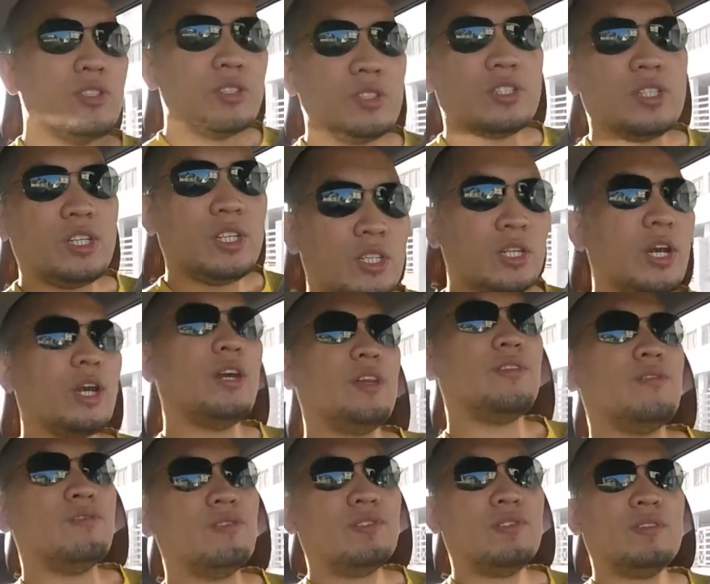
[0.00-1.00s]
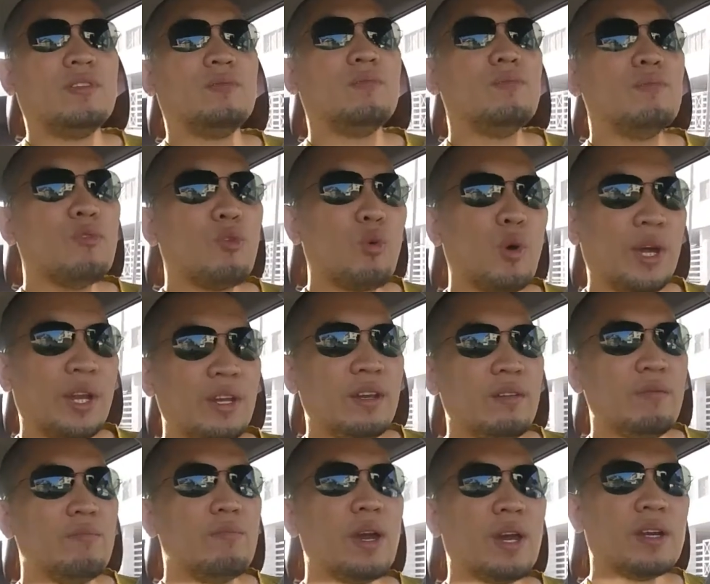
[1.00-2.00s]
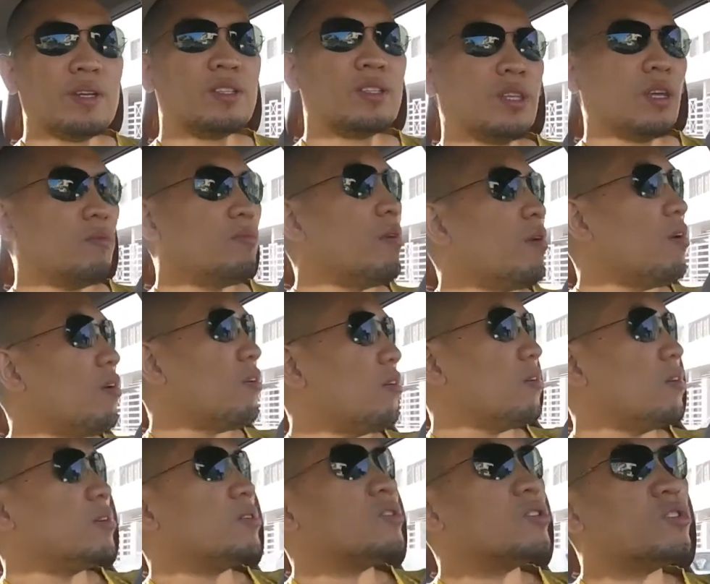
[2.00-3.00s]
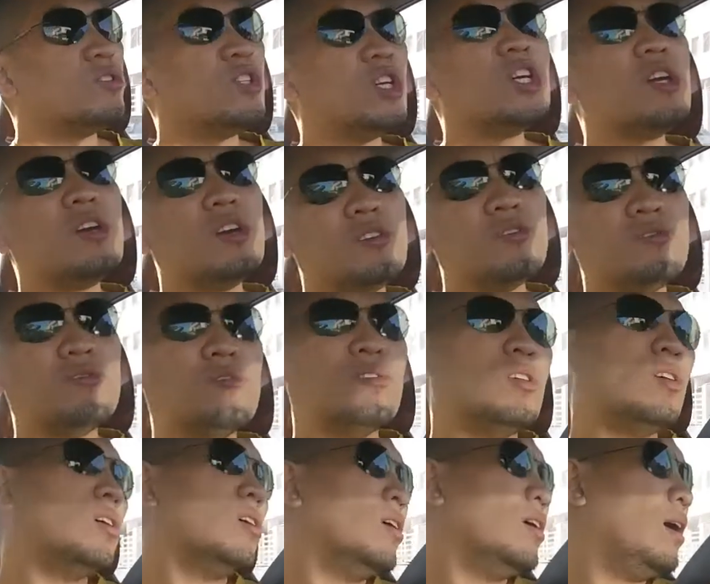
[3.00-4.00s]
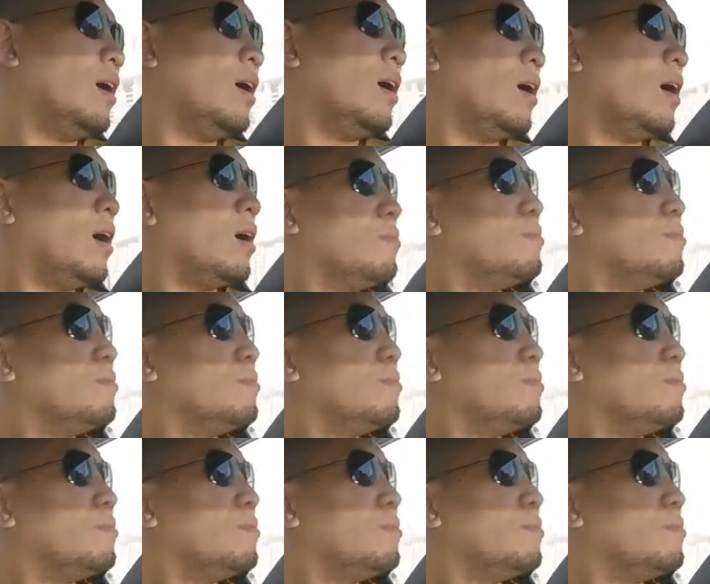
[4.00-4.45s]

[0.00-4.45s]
chicken with big vegetables chicken uh, ah,